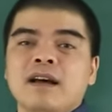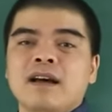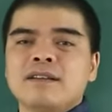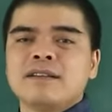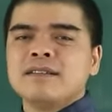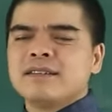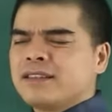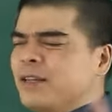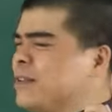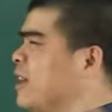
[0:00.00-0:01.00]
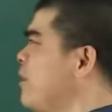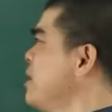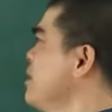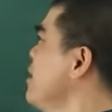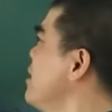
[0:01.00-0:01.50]
à, tiếp theo là
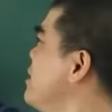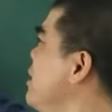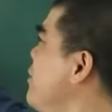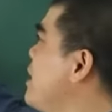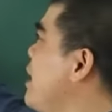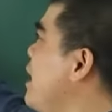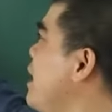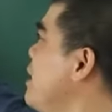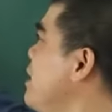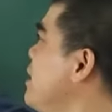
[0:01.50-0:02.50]
những người sinh vào tháng 2